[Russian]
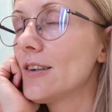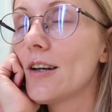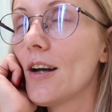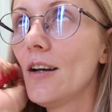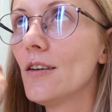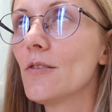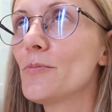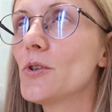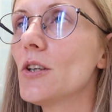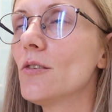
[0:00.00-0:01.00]
реально
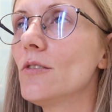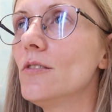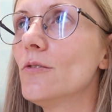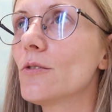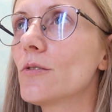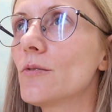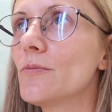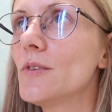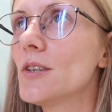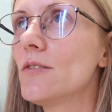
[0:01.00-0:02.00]
вообще, ну, вот
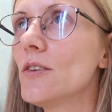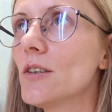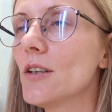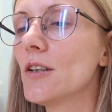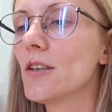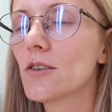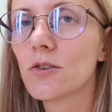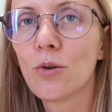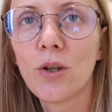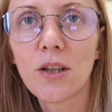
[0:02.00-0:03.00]
действительно
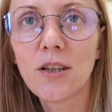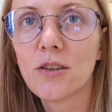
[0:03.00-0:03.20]
настолько